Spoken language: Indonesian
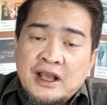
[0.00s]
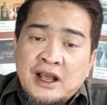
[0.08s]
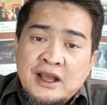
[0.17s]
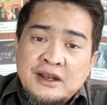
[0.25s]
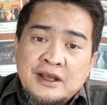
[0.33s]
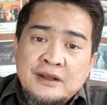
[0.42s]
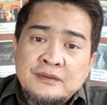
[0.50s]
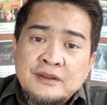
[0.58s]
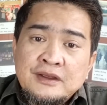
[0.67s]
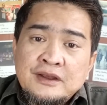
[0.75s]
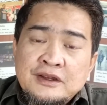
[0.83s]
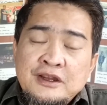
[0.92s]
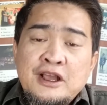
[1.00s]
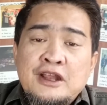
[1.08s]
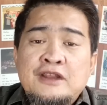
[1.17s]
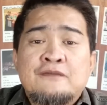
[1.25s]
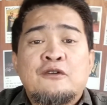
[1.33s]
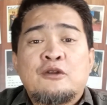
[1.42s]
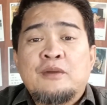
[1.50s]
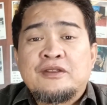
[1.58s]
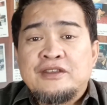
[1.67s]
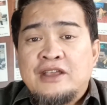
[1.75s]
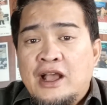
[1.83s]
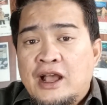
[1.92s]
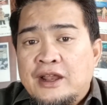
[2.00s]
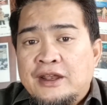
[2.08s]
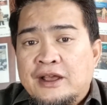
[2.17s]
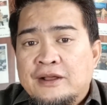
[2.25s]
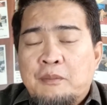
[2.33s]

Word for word: yang ada, dengan informasi yang ada.